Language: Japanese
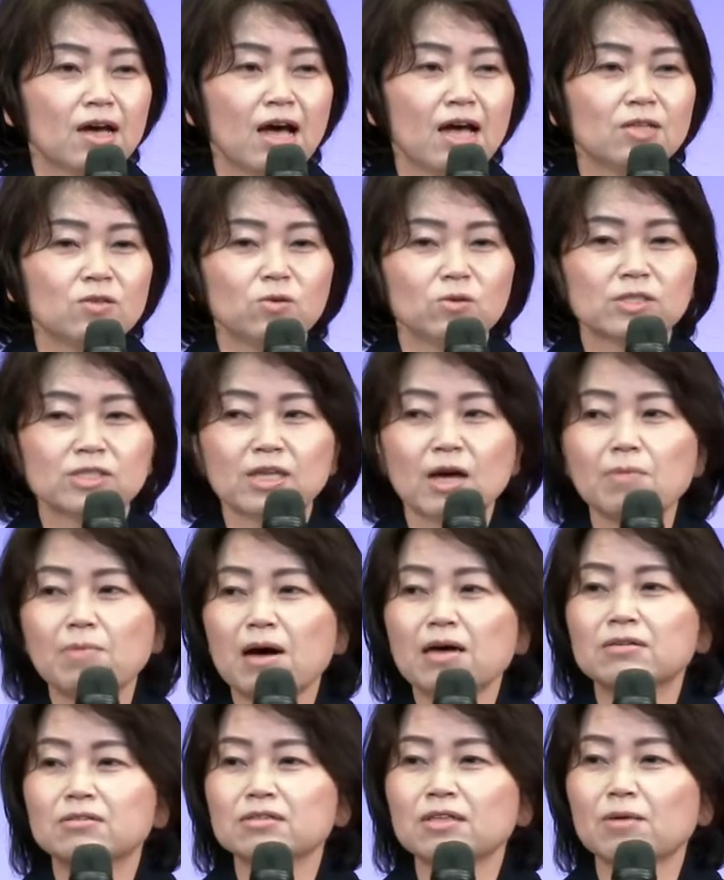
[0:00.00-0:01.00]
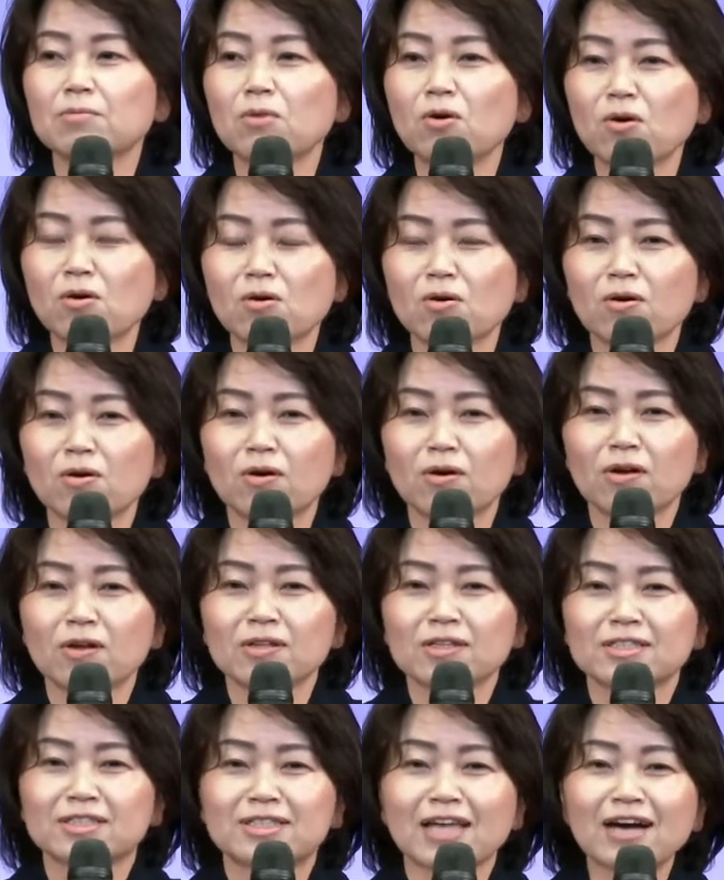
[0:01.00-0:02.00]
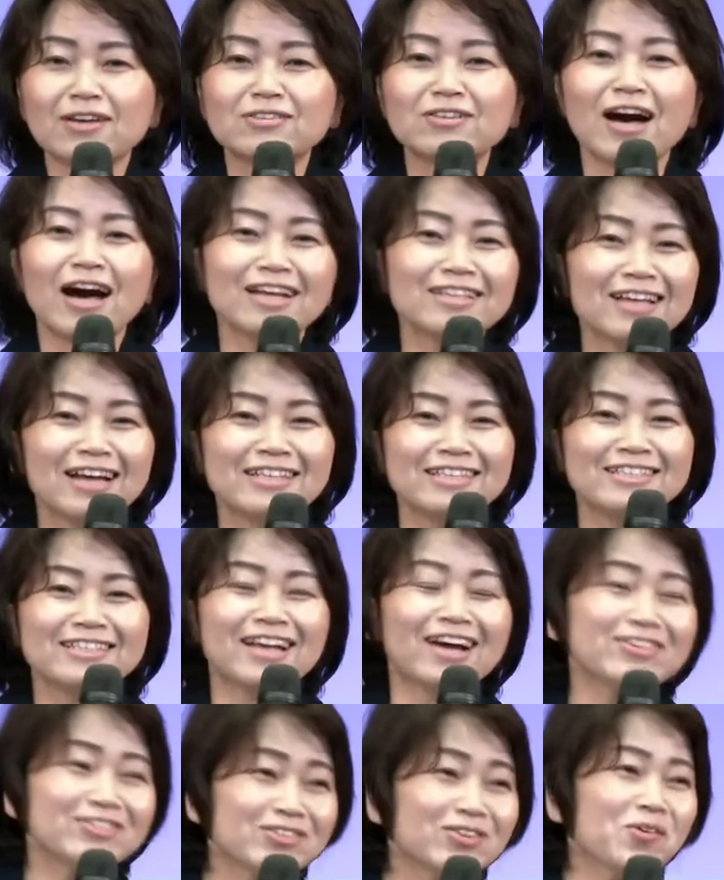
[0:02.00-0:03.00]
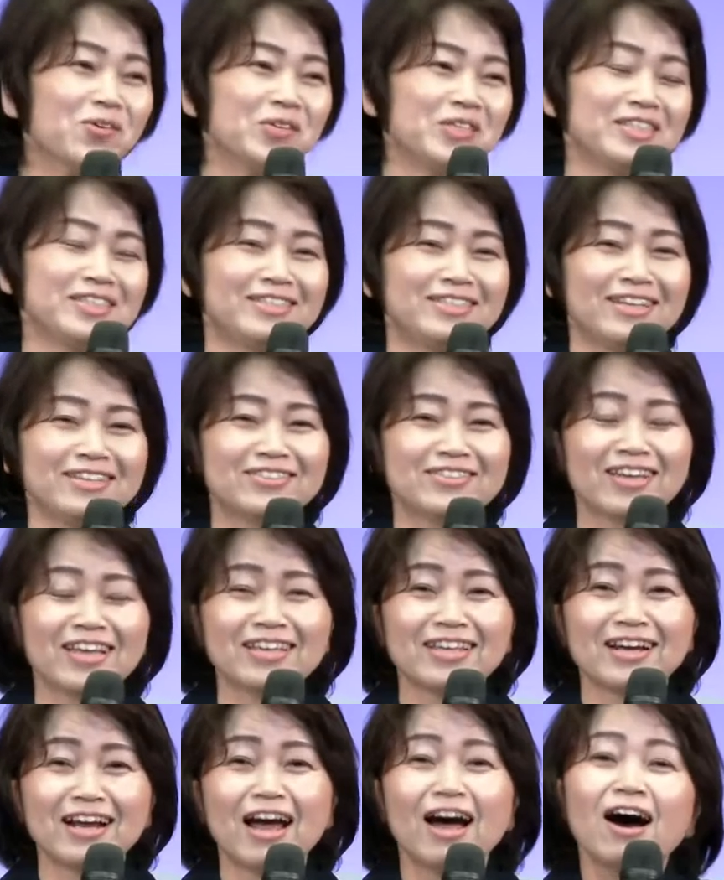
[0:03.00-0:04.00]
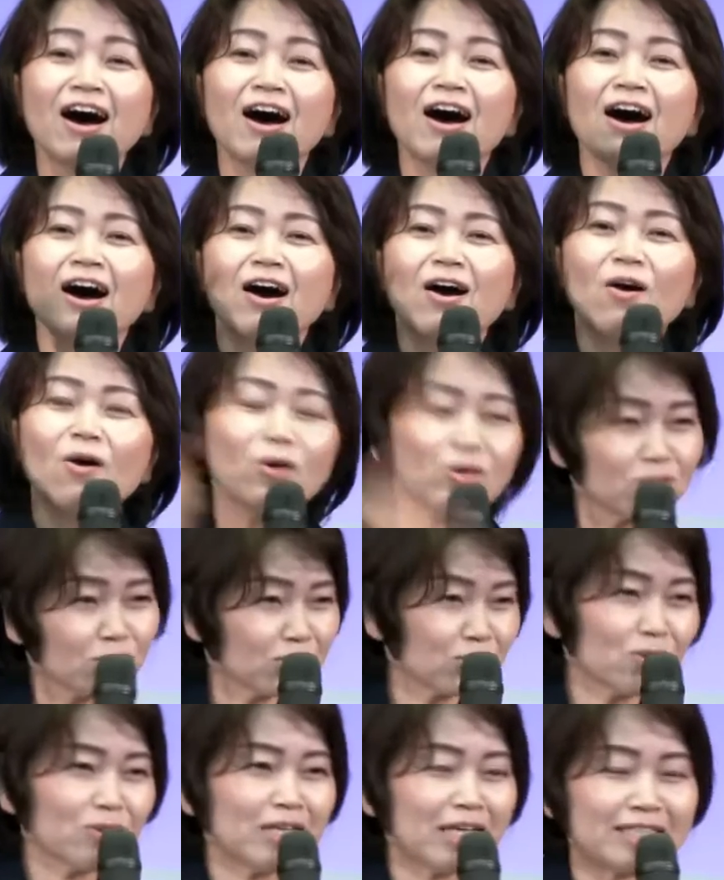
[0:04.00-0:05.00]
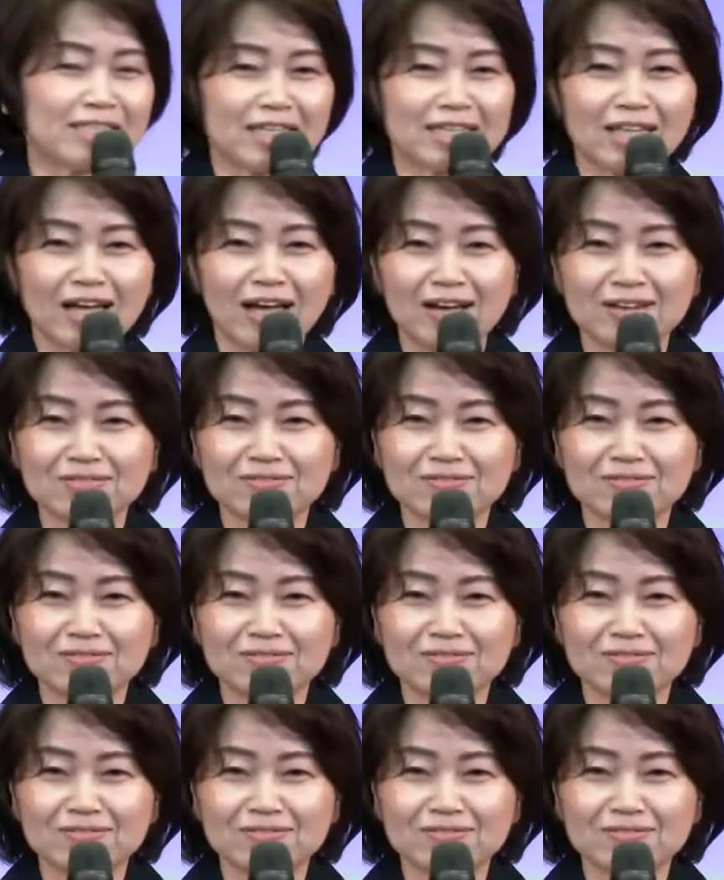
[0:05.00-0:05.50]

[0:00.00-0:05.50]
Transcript: あの砂漠でも咲く花になるようにってつけたら本当にそうなっちゃった。